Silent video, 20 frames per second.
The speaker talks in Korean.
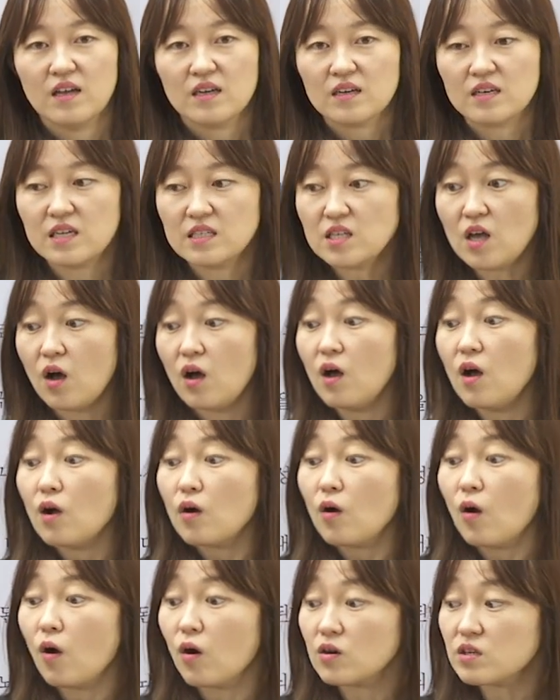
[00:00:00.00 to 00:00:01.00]
그래서
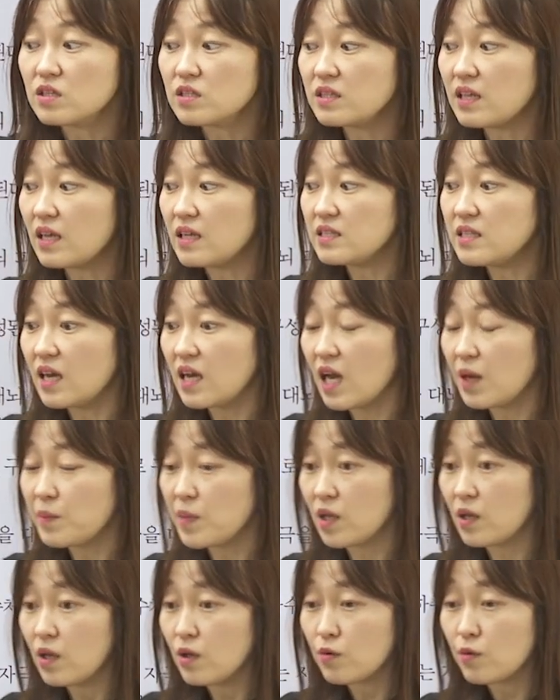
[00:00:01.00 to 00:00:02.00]
걸을 때 이
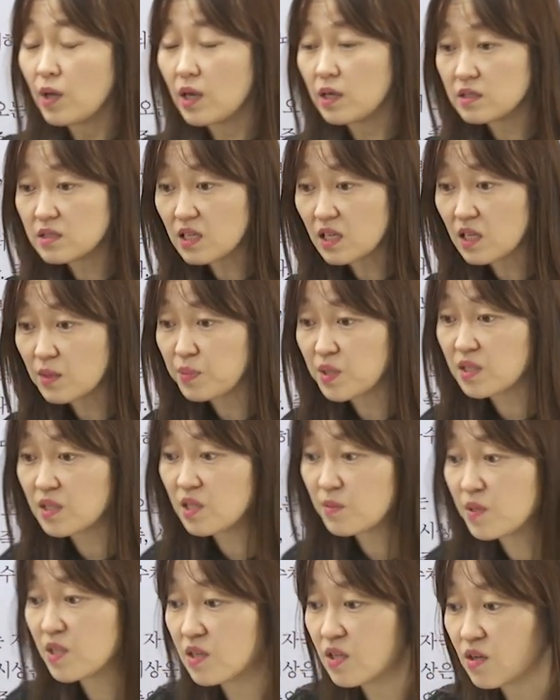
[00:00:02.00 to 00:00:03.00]
사람이 굉장히
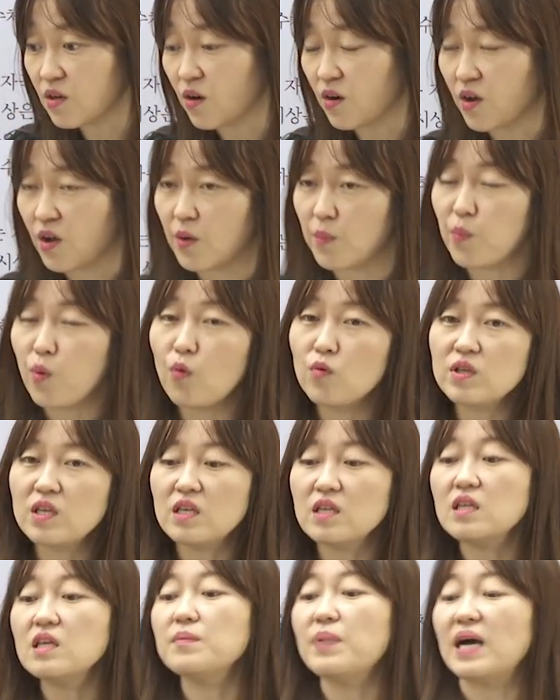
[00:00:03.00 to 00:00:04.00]
비틀비틀 걸어요.
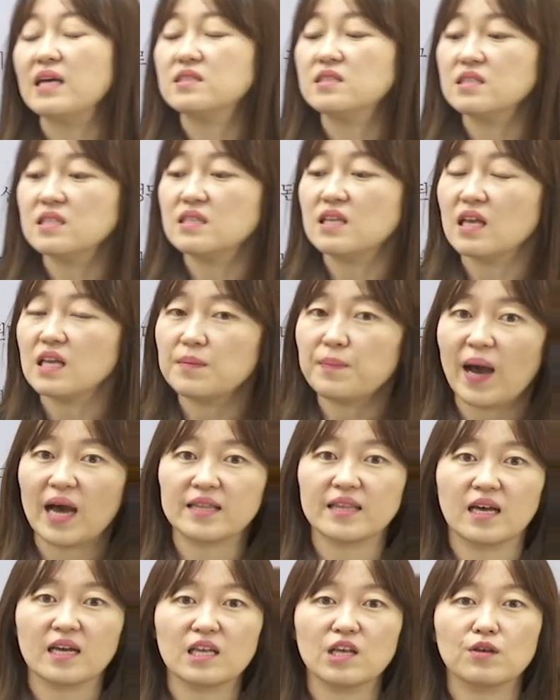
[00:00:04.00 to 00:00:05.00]
본인이 봤을 때 이
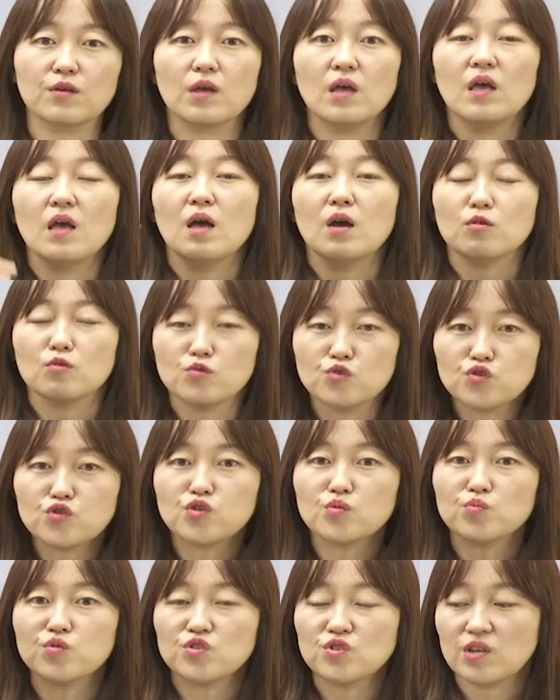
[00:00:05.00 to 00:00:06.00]
바닥이
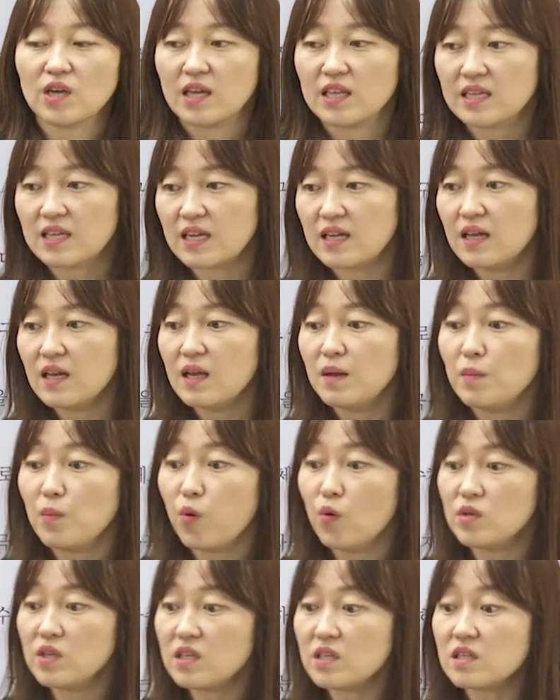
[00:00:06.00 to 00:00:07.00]
울퉁불퉁하니까
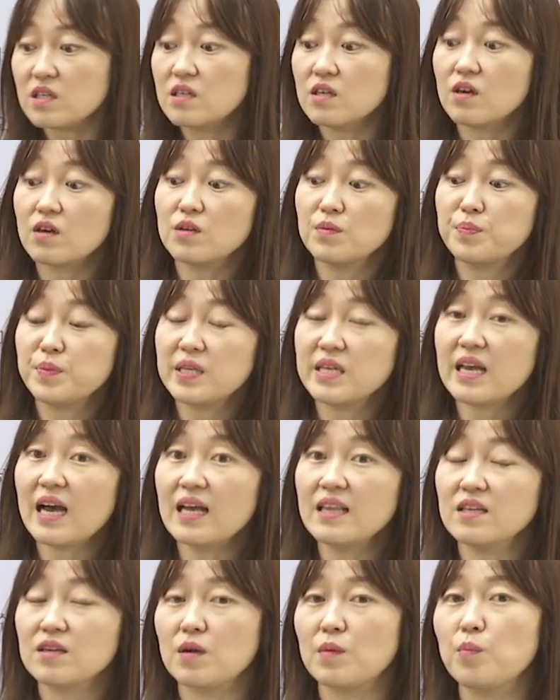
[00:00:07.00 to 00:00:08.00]
본인은 그거를
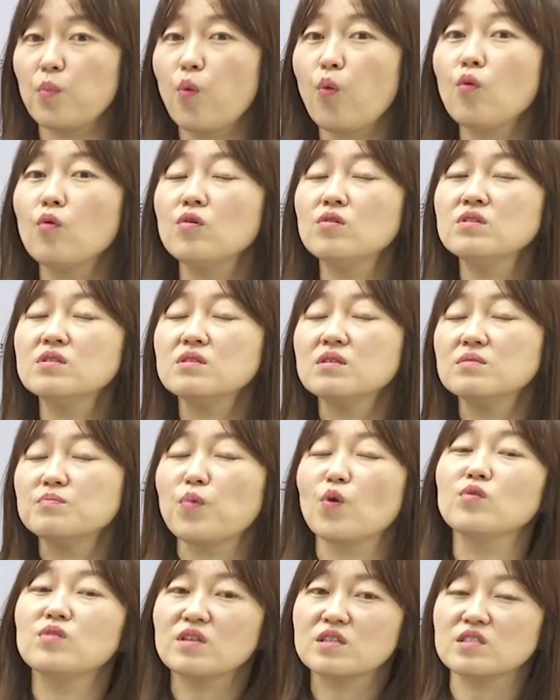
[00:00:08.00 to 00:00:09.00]
피하는 거예요. 본,
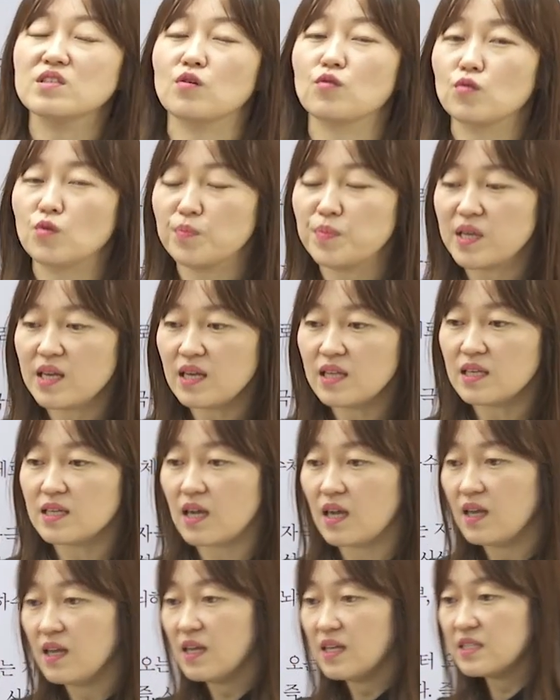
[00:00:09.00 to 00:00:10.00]
본능적으로
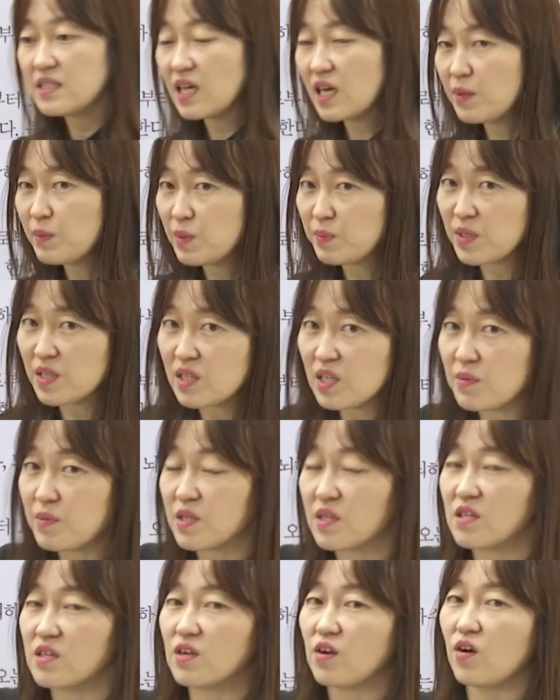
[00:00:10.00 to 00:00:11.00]
피하니까 사람이
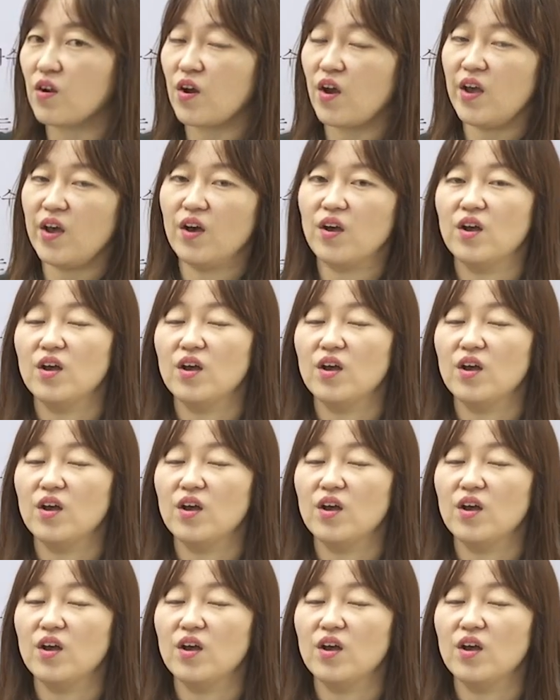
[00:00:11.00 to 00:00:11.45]
비틀비틀 걸어요.